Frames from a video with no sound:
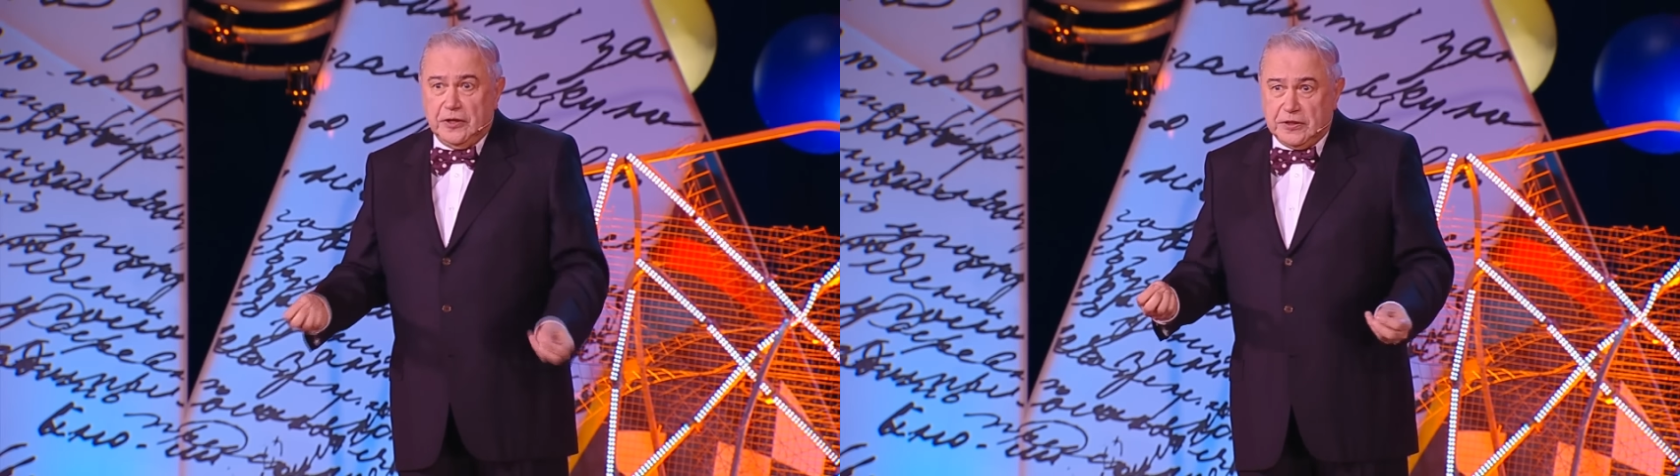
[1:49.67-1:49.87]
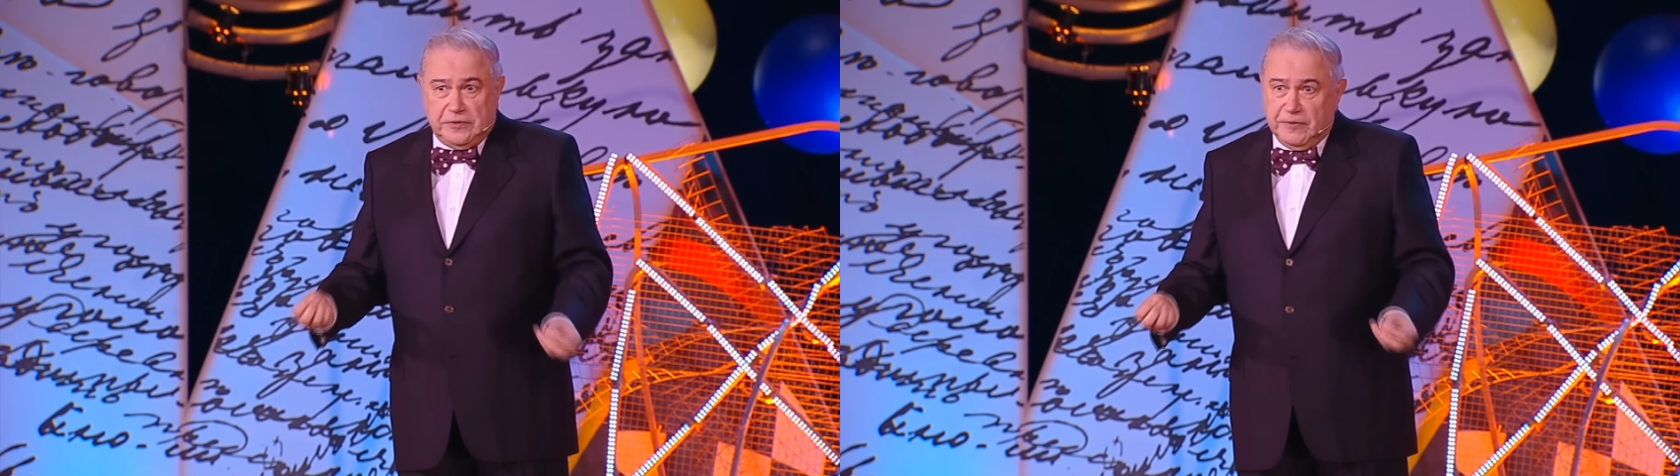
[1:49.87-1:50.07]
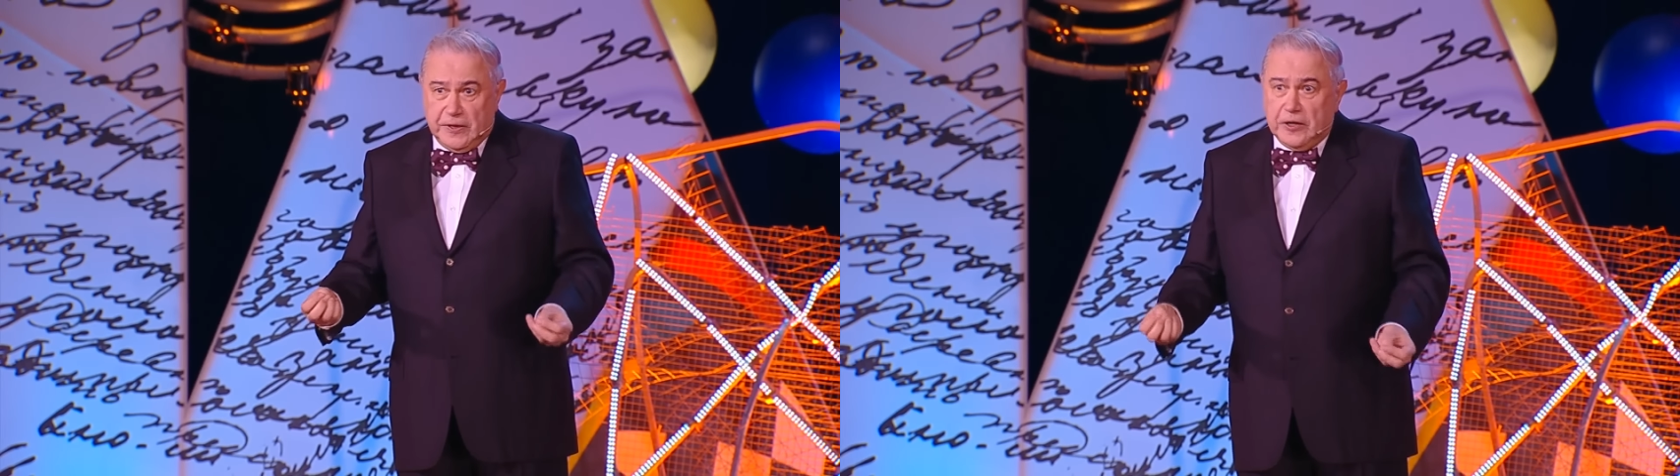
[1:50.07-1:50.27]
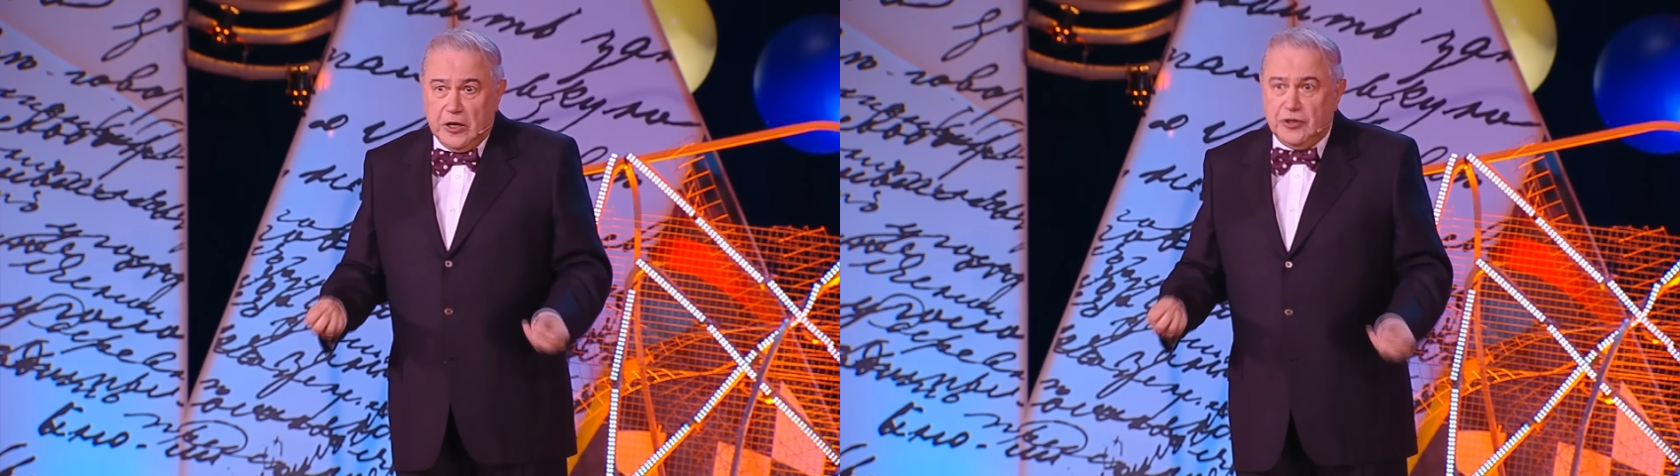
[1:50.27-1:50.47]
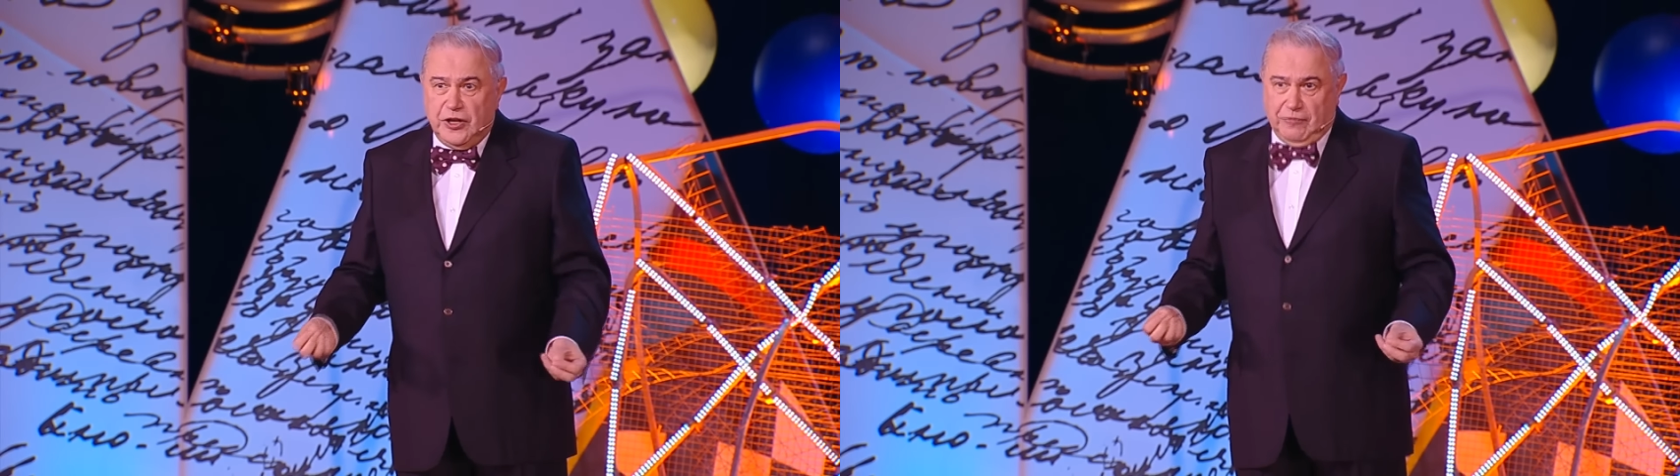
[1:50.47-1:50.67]
на
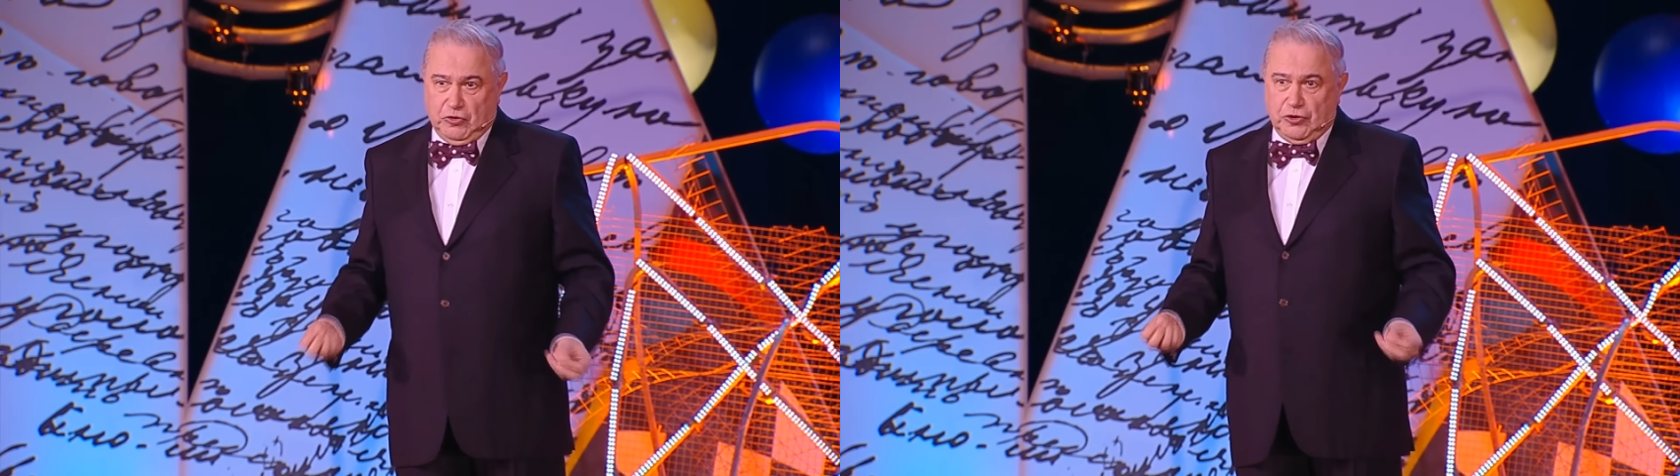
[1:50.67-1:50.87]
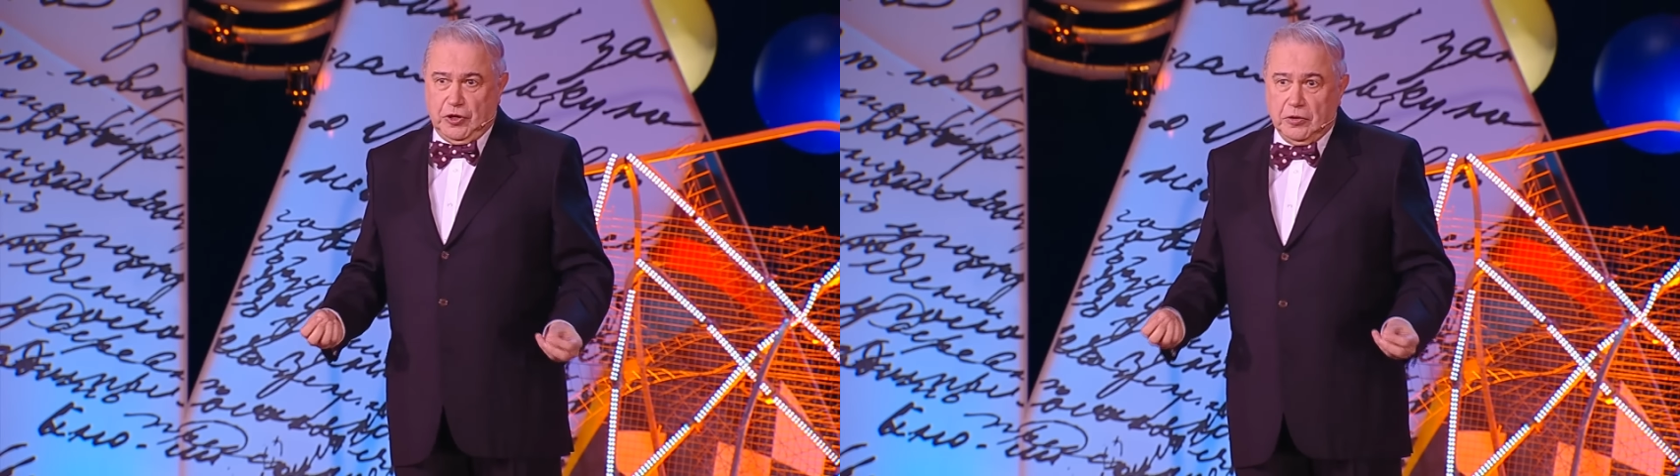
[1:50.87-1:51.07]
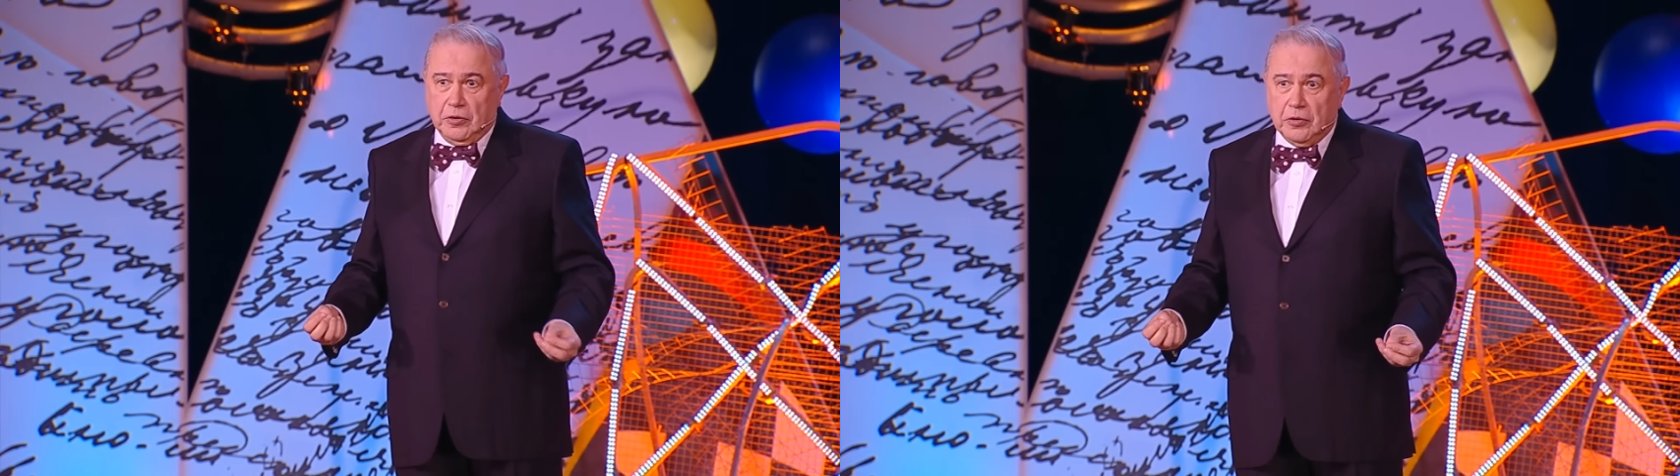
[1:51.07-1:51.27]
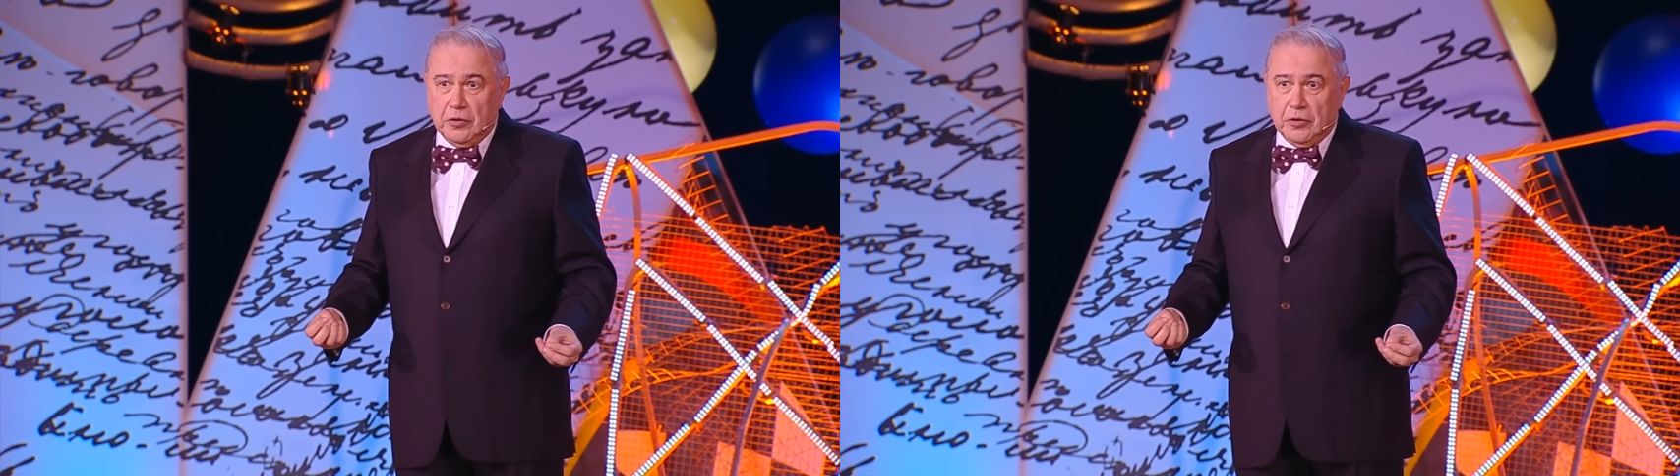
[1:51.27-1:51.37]
свидание к девушке.